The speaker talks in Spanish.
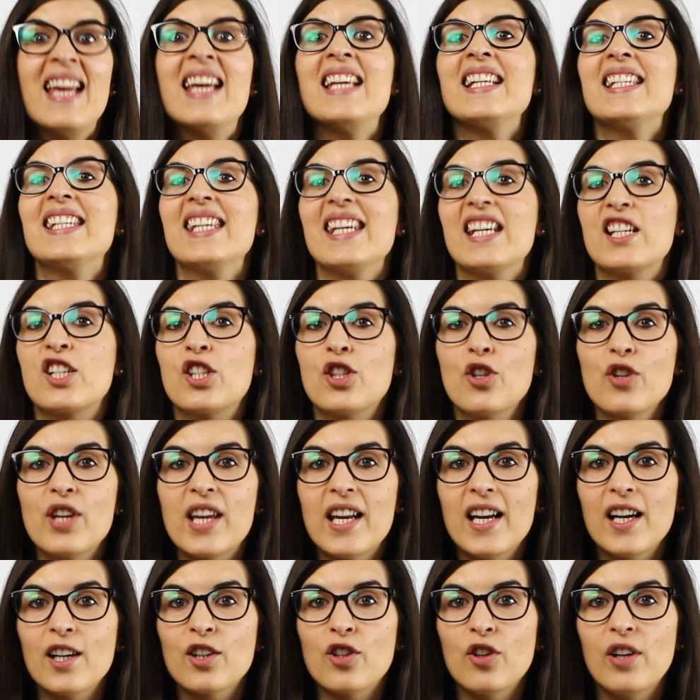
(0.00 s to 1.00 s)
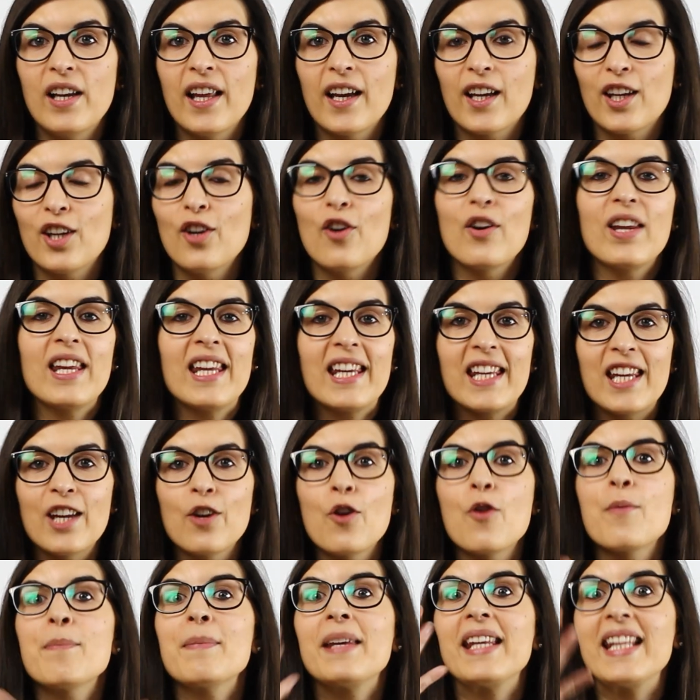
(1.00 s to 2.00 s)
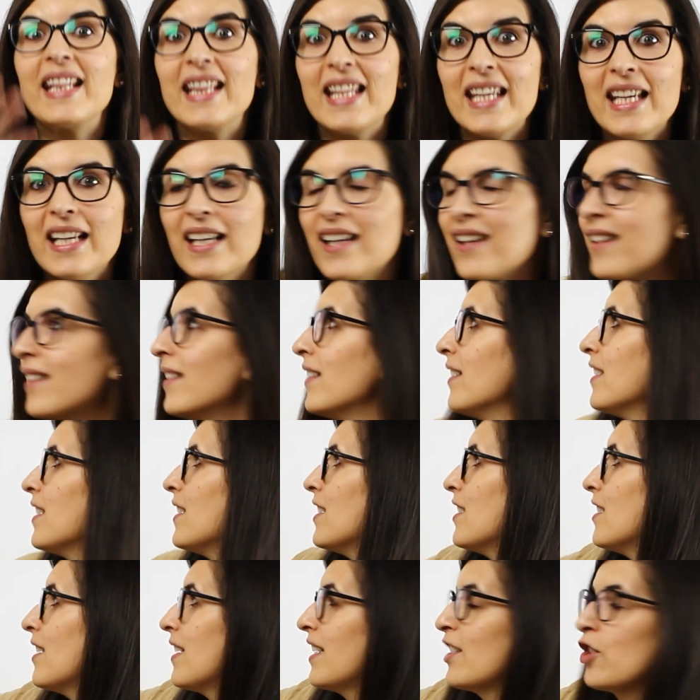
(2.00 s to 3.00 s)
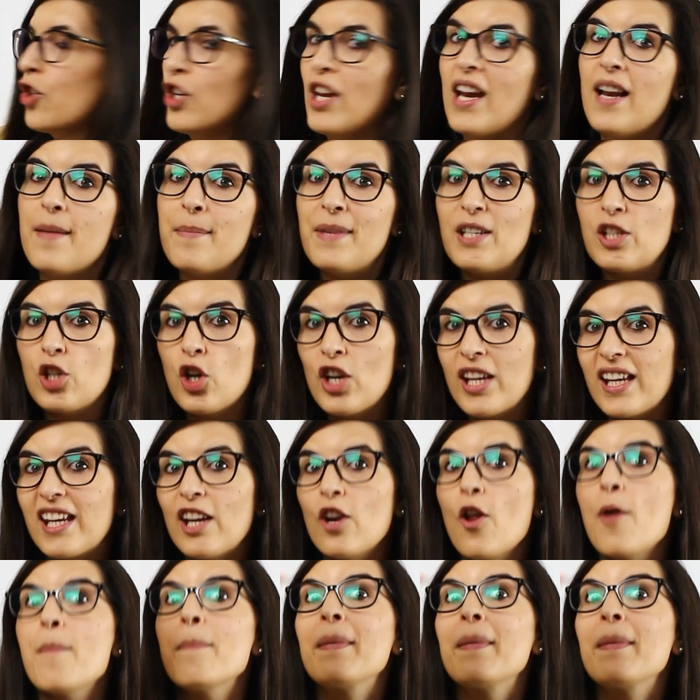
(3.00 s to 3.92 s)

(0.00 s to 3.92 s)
Si estoy en el colegio y quiero emitir soy el emisor y quiero